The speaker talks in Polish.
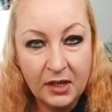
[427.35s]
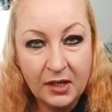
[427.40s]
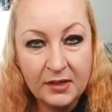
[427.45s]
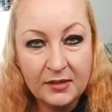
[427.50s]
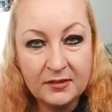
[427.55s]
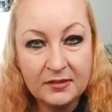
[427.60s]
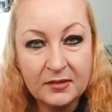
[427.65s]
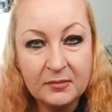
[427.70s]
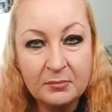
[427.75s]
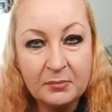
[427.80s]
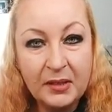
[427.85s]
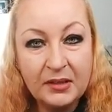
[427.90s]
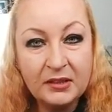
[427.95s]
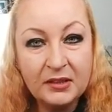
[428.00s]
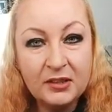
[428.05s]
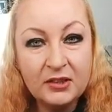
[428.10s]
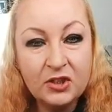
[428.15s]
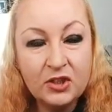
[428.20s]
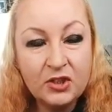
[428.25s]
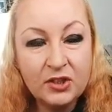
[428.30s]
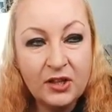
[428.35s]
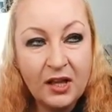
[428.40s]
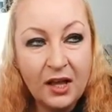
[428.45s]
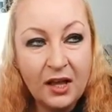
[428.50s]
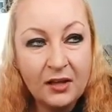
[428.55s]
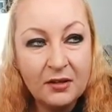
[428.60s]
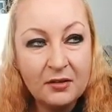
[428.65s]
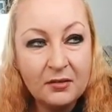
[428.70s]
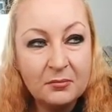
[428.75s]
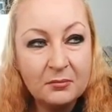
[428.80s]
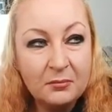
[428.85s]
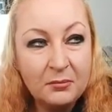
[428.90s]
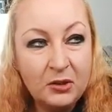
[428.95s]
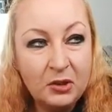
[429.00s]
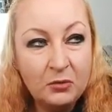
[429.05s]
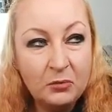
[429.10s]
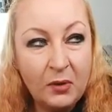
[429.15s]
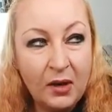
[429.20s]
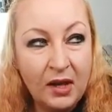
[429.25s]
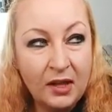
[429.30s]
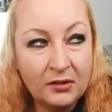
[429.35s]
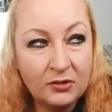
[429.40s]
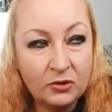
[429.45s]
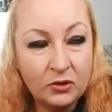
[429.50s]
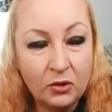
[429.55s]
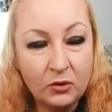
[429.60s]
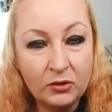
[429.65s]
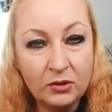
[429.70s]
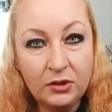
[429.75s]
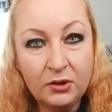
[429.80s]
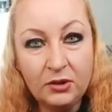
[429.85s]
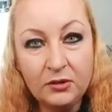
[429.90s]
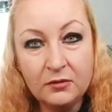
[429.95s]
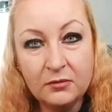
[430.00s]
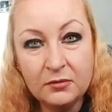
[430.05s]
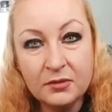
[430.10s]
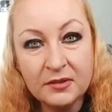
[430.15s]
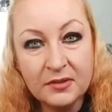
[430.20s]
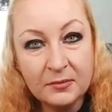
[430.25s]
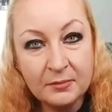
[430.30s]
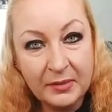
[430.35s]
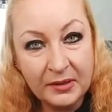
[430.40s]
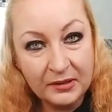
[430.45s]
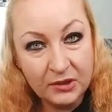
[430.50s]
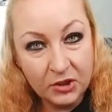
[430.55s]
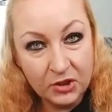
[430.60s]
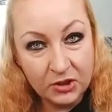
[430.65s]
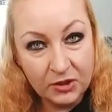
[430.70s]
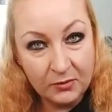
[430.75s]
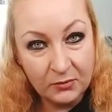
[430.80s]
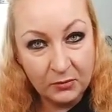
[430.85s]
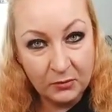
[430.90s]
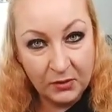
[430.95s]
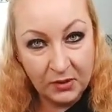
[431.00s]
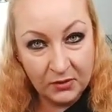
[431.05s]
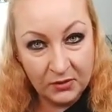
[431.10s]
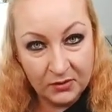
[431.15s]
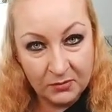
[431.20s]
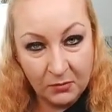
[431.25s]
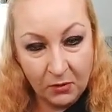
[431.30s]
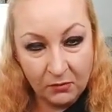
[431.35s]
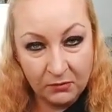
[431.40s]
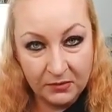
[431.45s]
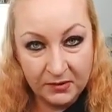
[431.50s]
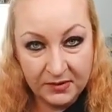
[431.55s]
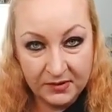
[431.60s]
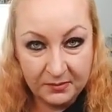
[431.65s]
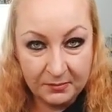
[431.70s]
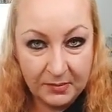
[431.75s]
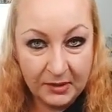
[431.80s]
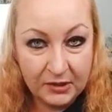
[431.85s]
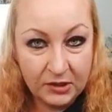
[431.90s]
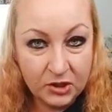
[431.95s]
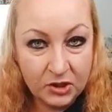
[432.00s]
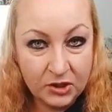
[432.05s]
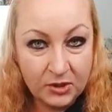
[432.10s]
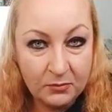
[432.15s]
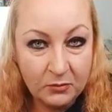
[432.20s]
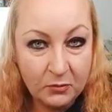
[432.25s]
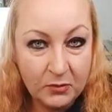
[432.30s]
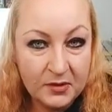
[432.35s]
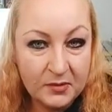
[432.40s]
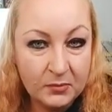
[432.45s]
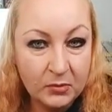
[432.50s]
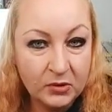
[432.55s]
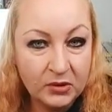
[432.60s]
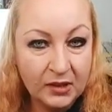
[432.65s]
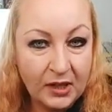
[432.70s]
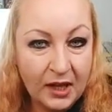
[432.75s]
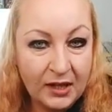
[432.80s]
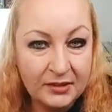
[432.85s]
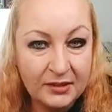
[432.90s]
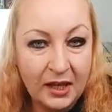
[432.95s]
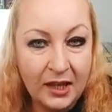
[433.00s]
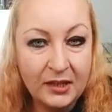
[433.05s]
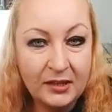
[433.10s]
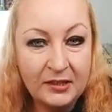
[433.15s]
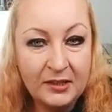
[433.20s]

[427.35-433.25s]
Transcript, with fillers: Sympatyczna, miła, to i sympatyczne, miłe rozmowy, i sympatyczne, miłe spotkania,